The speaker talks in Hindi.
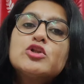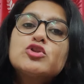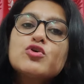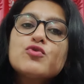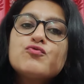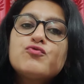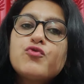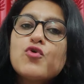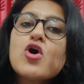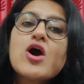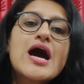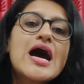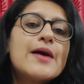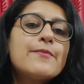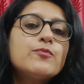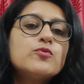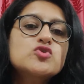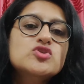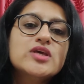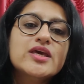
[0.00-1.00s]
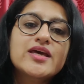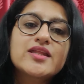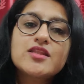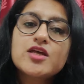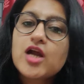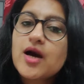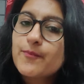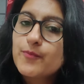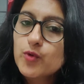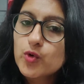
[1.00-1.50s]
तो वो आप उसके
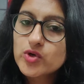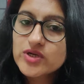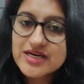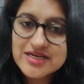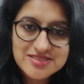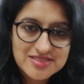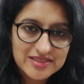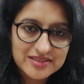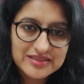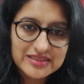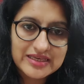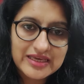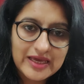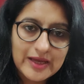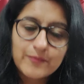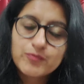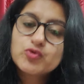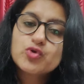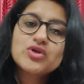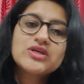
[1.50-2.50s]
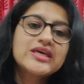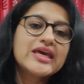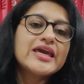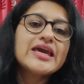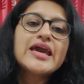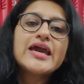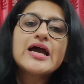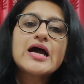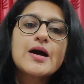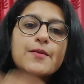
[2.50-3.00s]
अंदर अपलोड कर सकते हैं तो ये
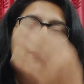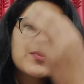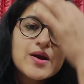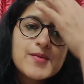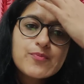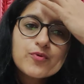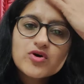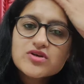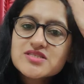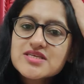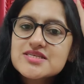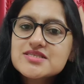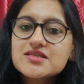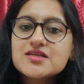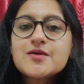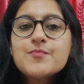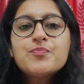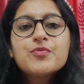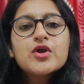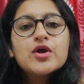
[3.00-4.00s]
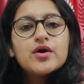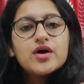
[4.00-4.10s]
है आपका प्रोसीजर